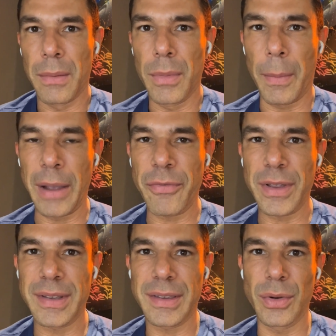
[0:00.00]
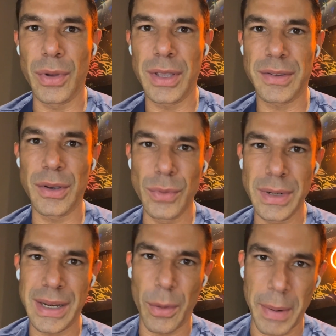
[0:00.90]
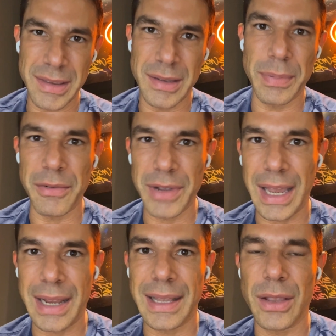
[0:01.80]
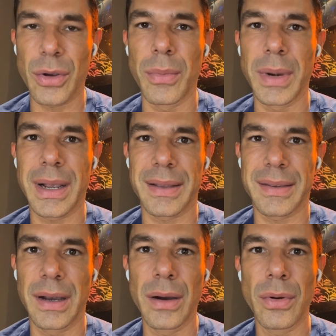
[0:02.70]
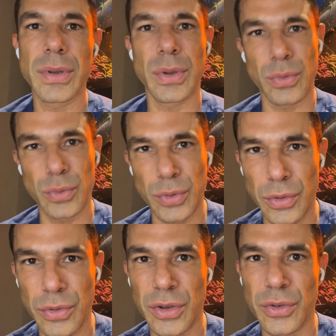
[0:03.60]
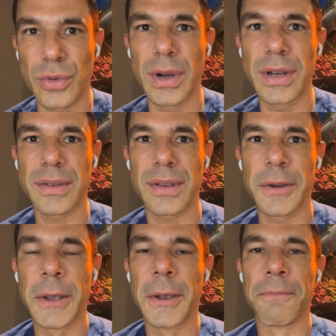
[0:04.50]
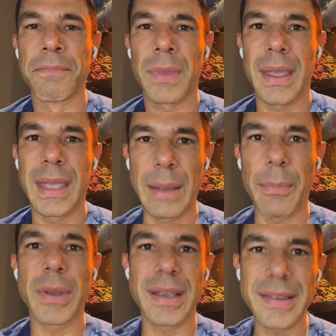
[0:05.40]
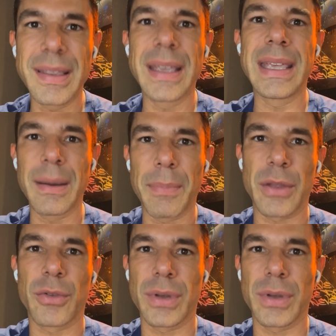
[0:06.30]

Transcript: Meu pai fazia as reuniões de segunda que eu participava, que era da área de comunicação, então, todos os gestores, e depois ele seguia para as